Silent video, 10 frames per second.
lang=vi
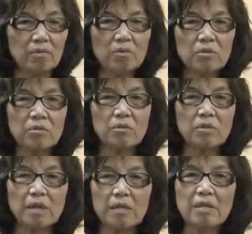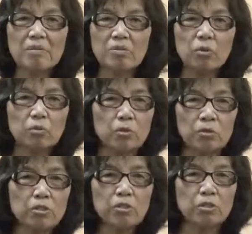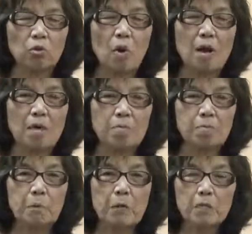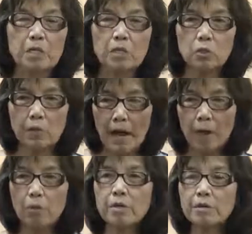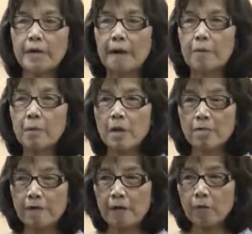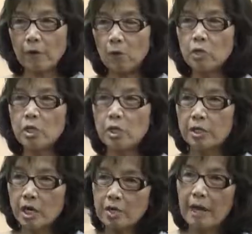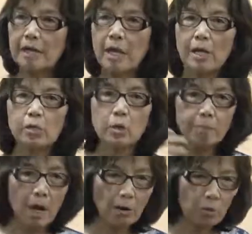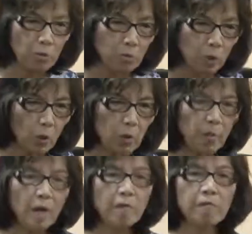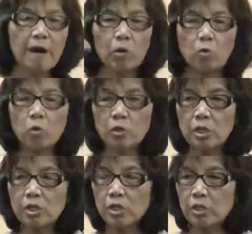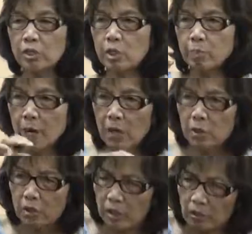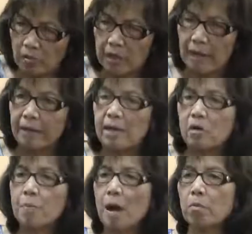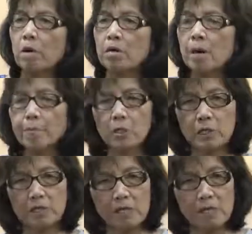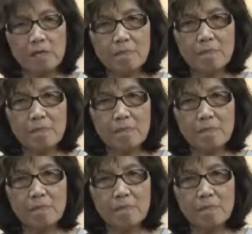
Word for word: tôi tôi thấy tôi tôi chưa được thỏa lòng cho nên tôi ao ước rằng phải phải có những người đến đây để giúp đỡ cho chúng tôi và cũng có những người sẽ giúp đỡ cho tất cả các lớp học ở khắp nơi trên thế giới